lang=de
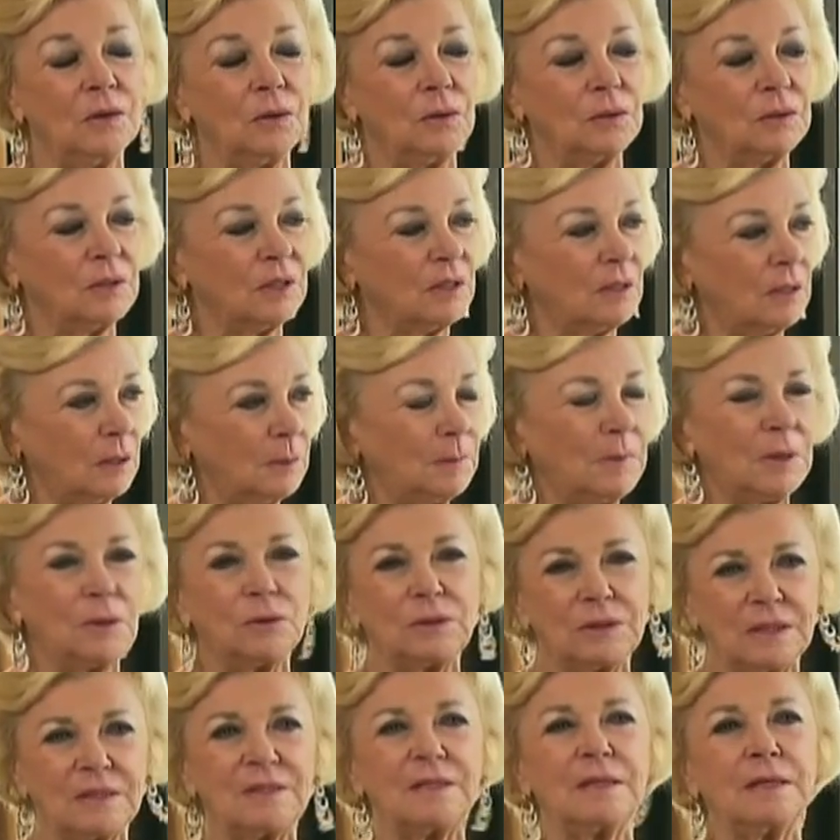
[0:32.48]
Und ich glaube
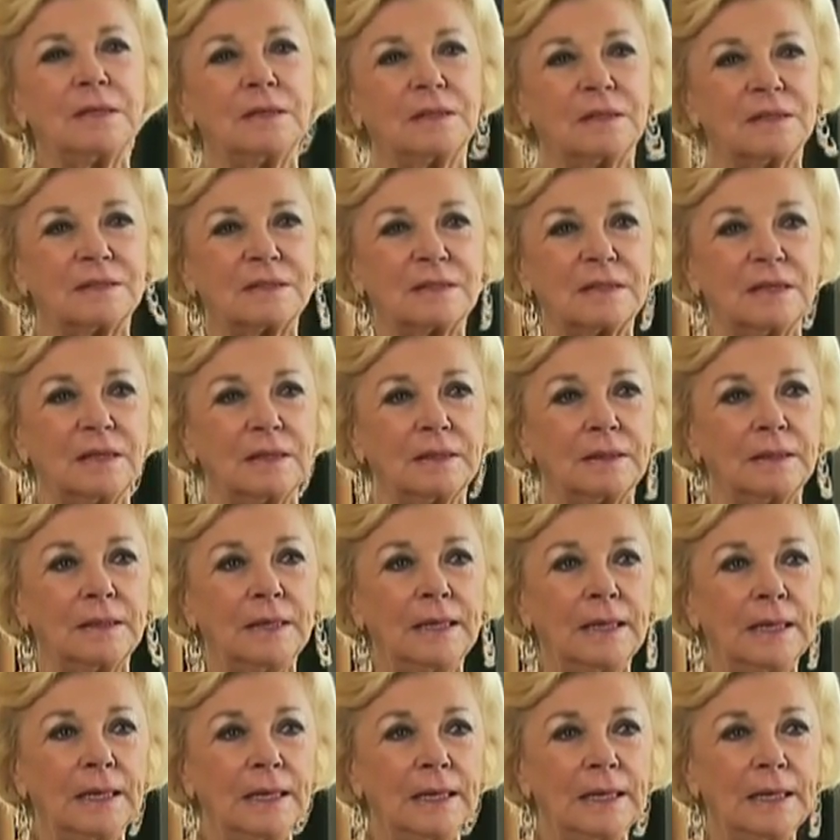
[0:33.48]
auch, dass ich das kann.
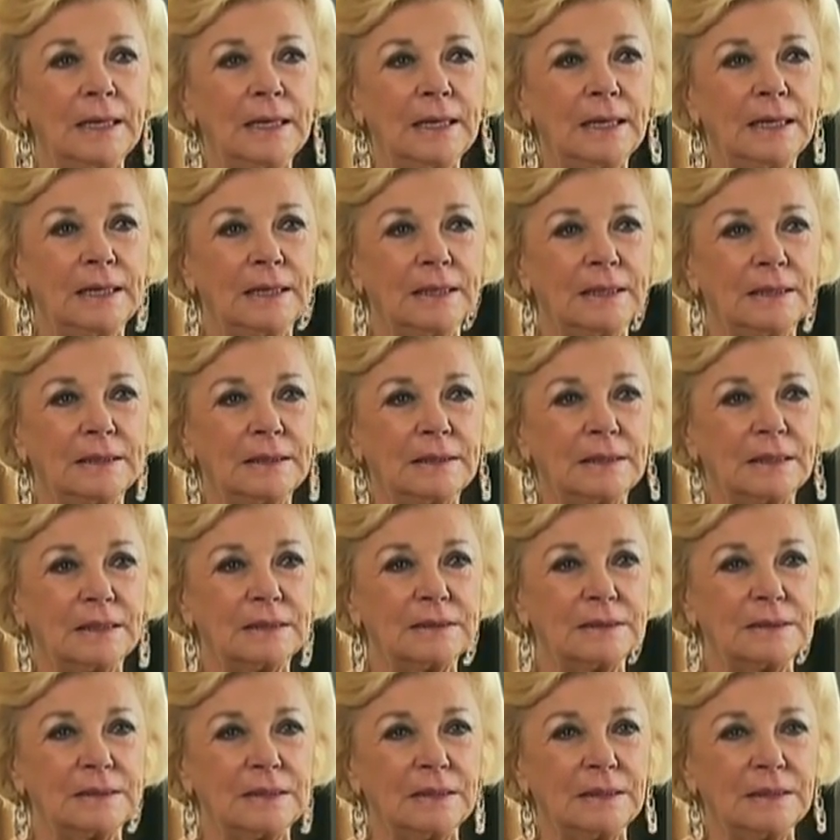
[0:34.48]
Äh,
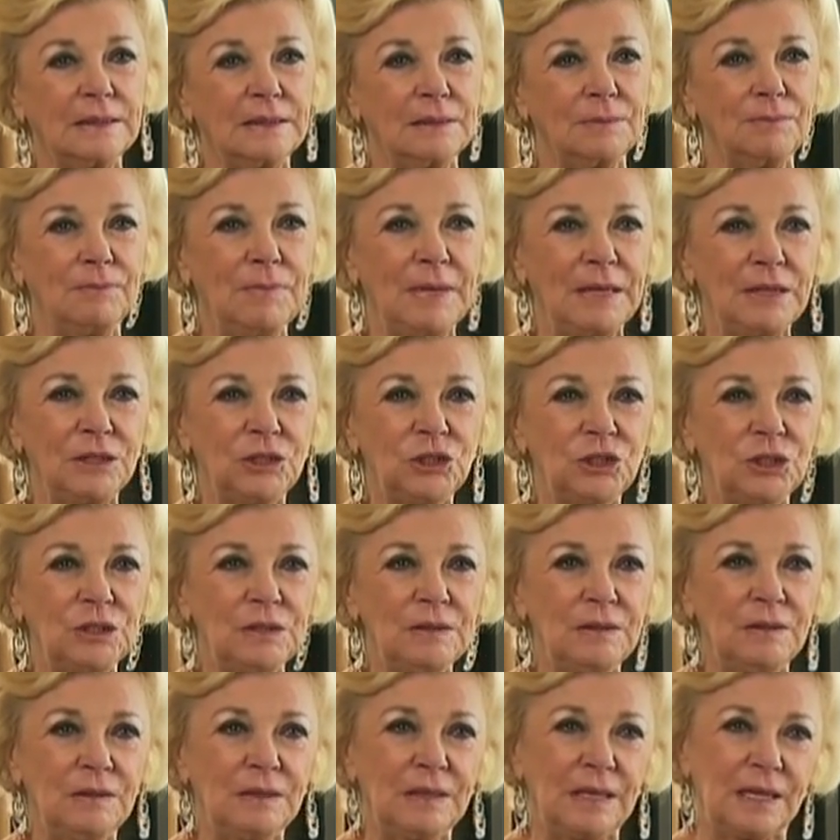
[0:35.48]
dass ich
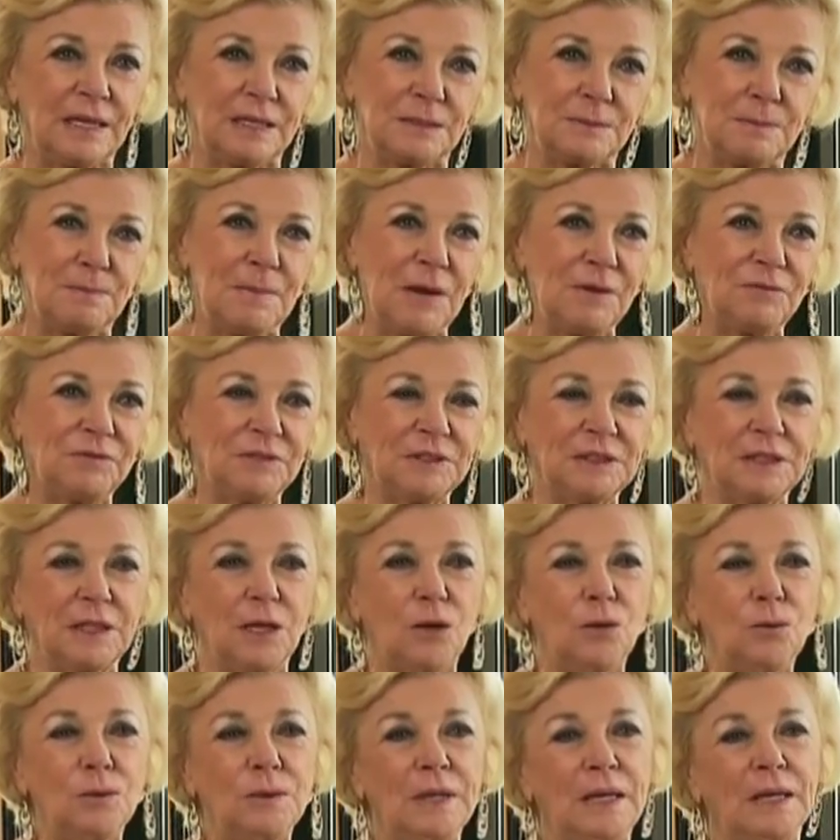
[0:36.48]
Menschen erstmal
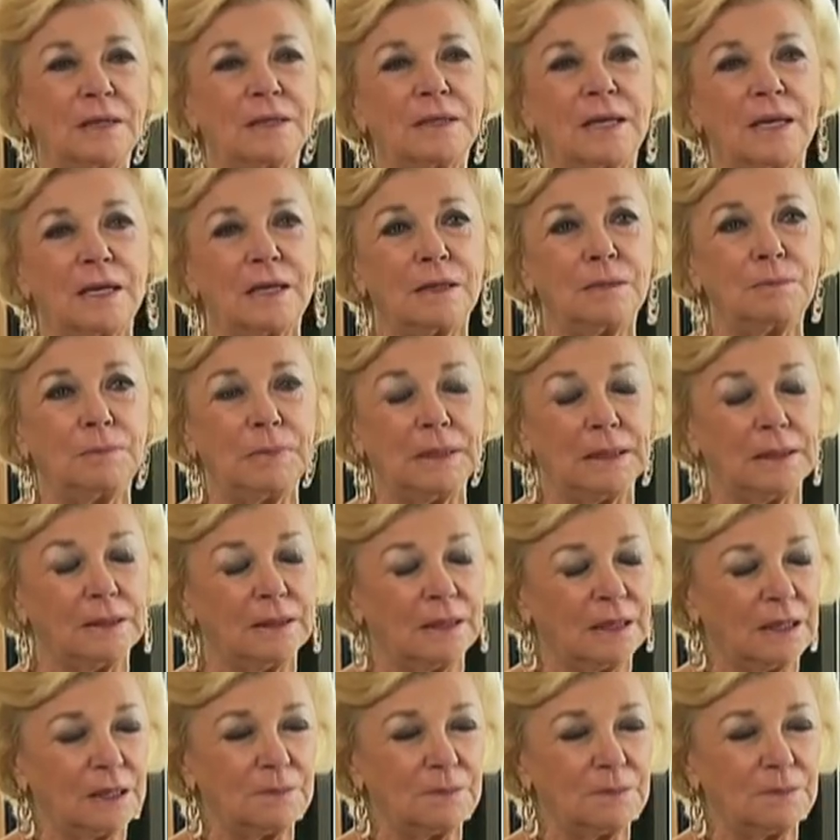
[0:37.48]
Vertrauen entgegenbringe.